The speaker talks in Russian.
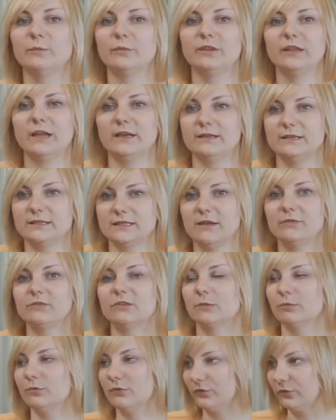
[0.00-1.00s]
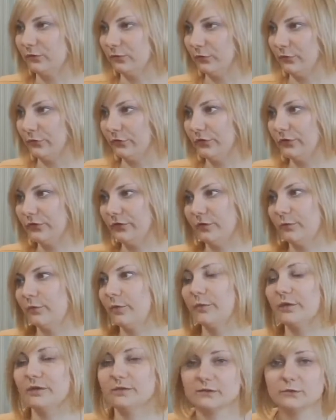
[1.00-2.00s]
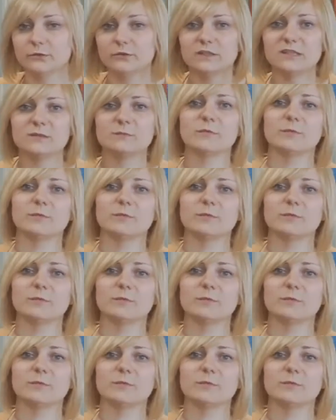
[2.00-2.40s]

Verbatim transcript: питание завтрак плюс ужин, то есть мы проснулись,